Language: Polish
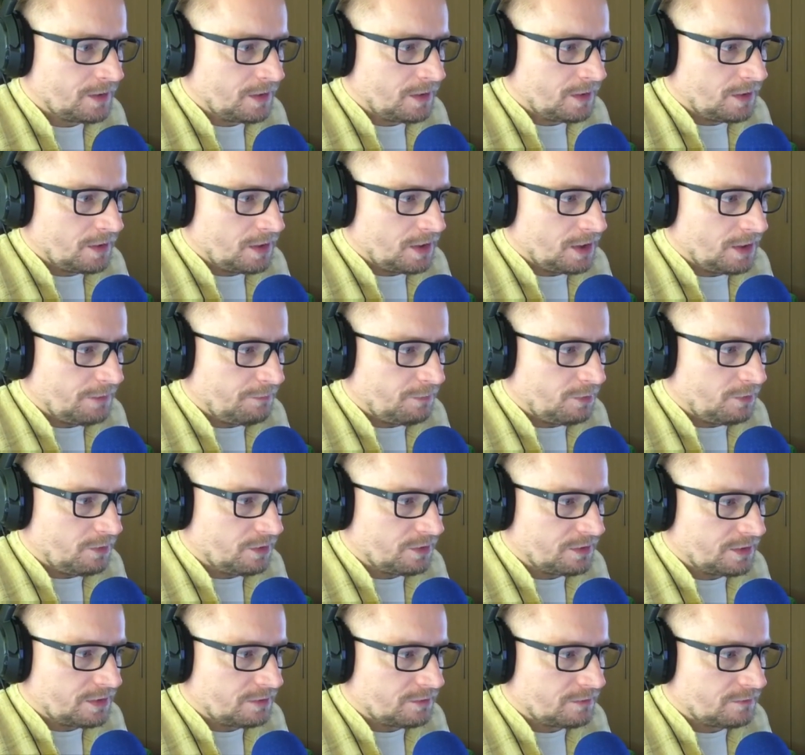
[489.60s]
Ja
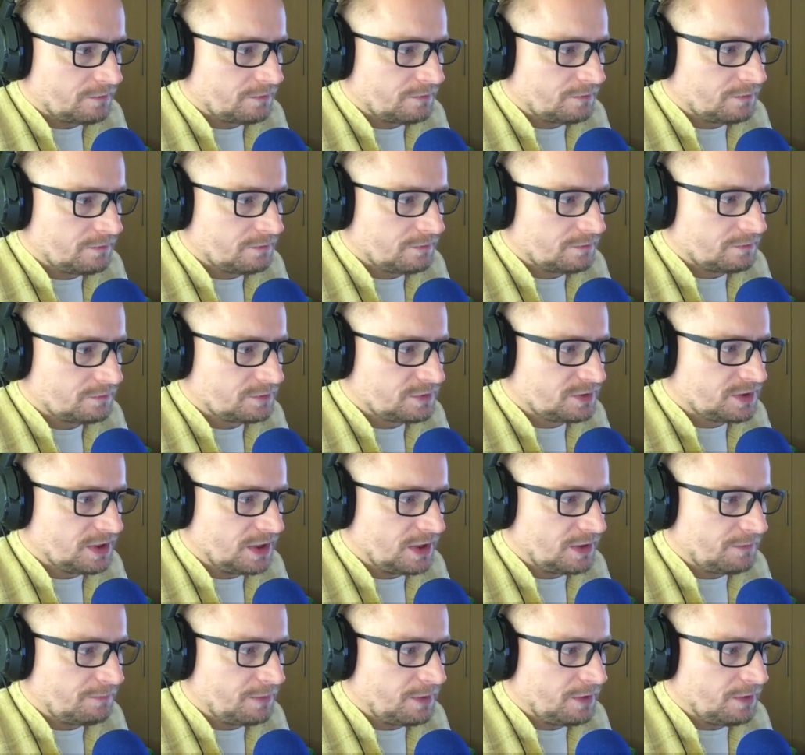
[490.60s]
płonę,
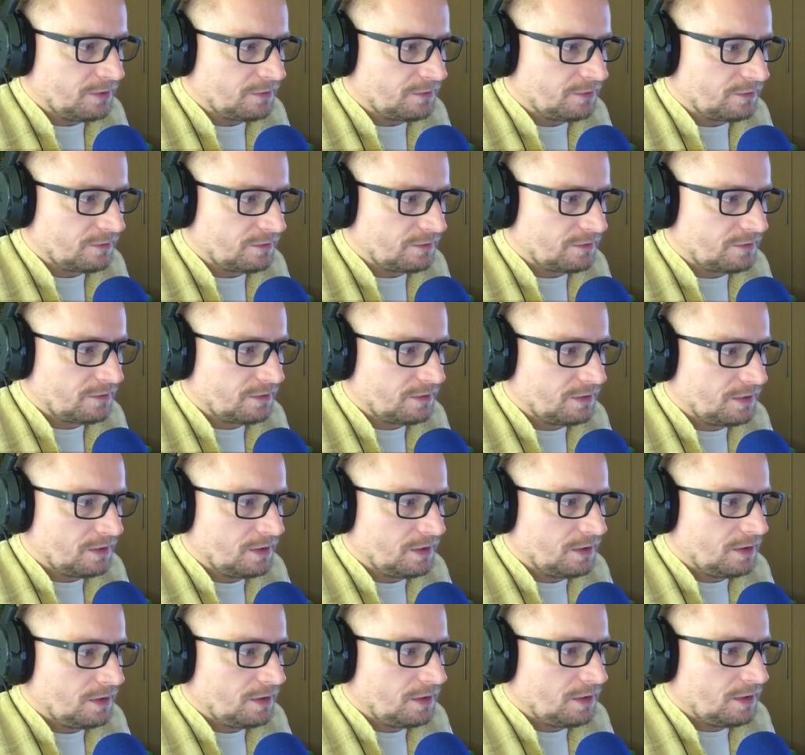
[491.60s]
cierpiąc,
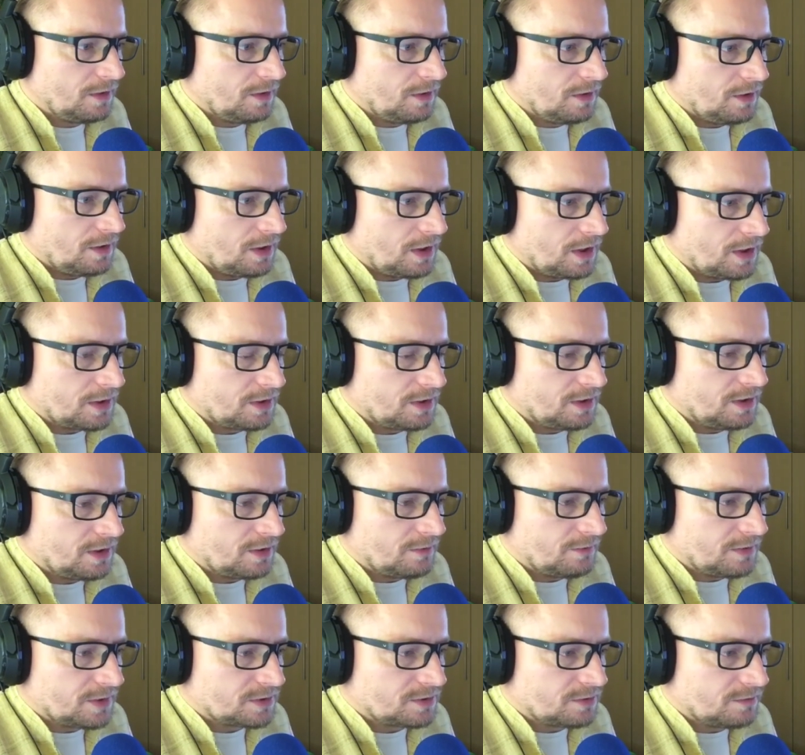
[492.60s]
a ty nie
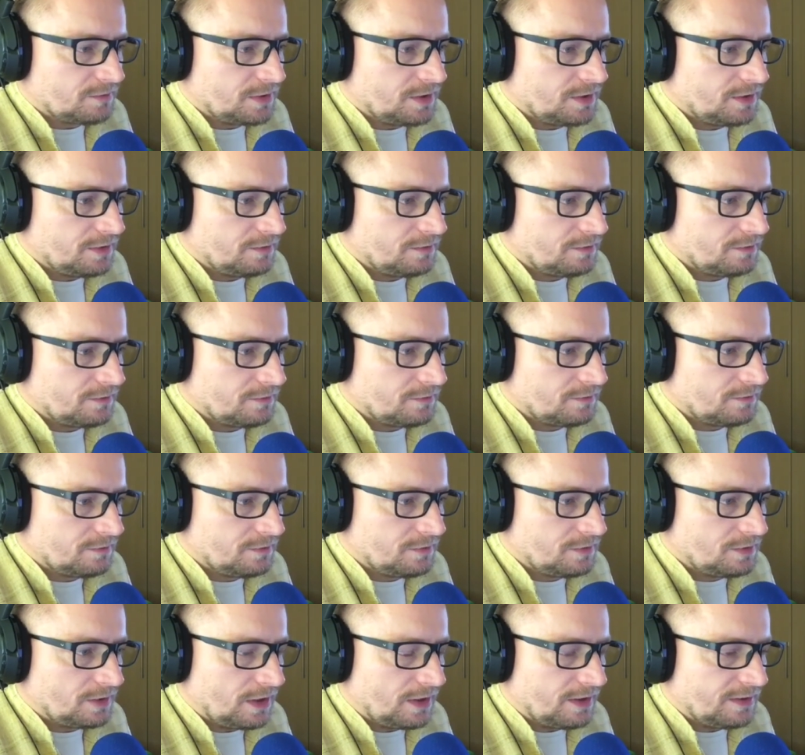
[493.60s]
dbasz o mnie?
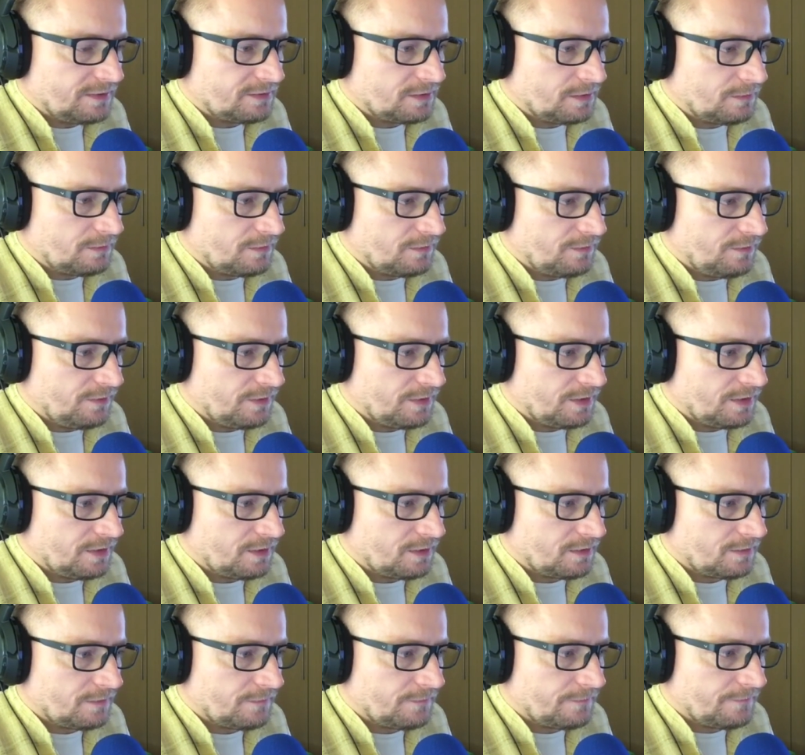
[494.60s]
Ja jestem
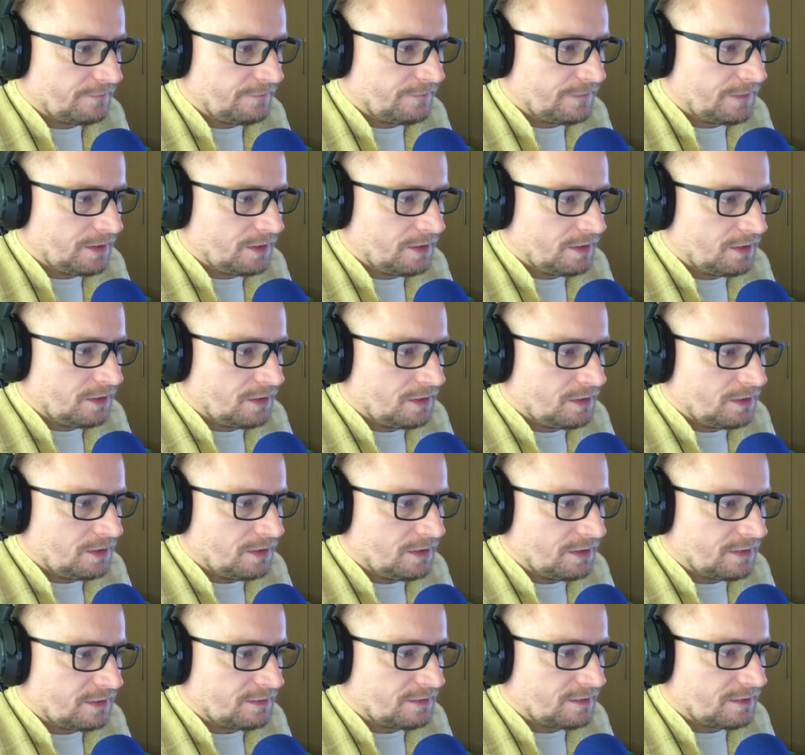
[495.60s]
Twoja.
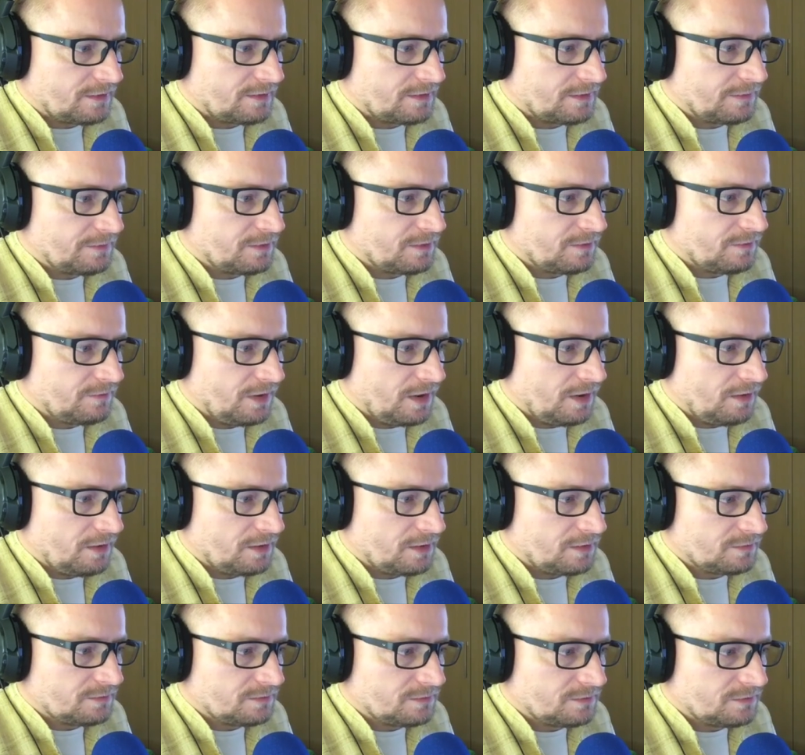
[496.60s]
Ja
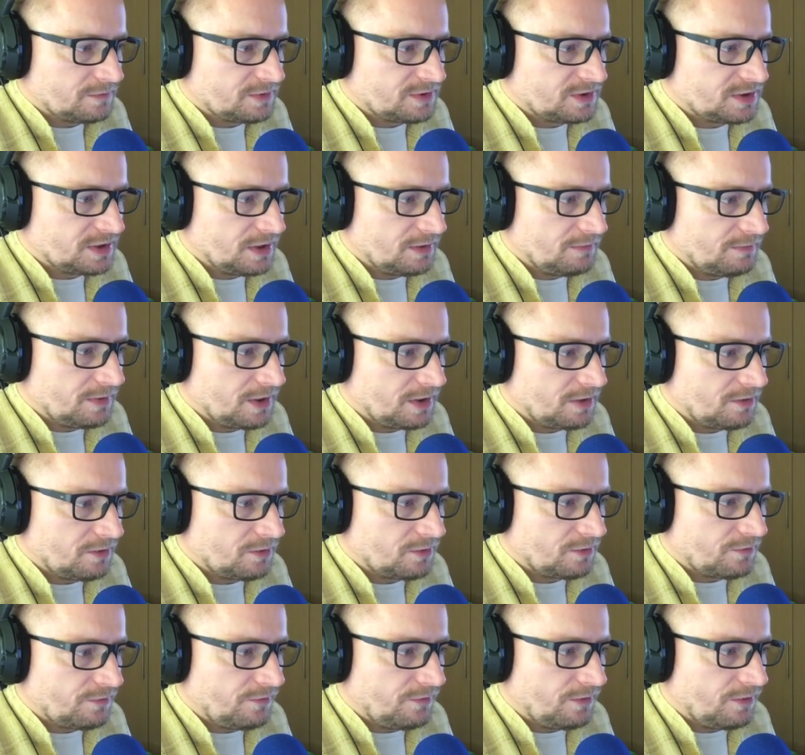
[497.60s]
zaakceptowałem siebie jako
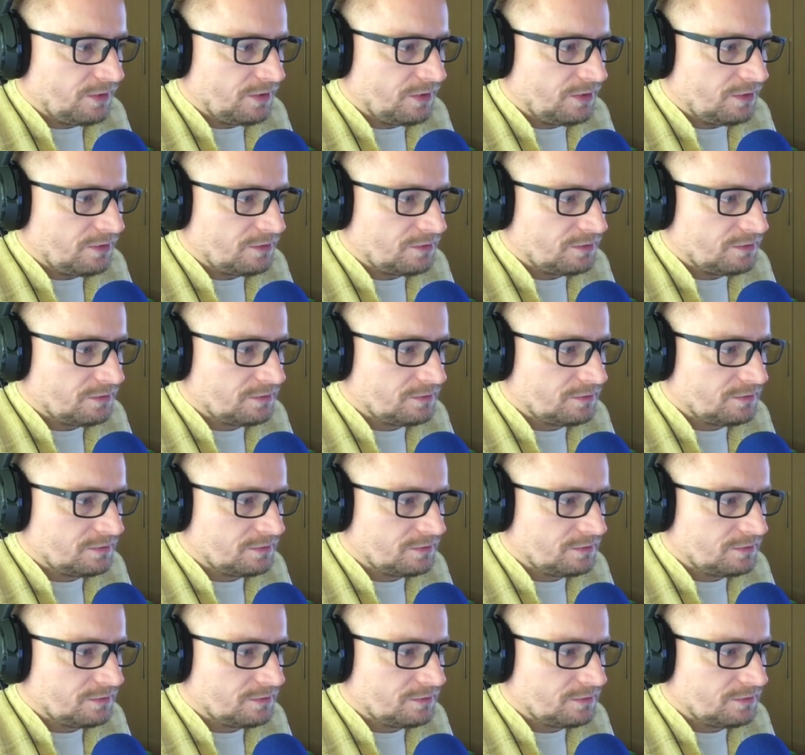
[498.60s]
Twoją.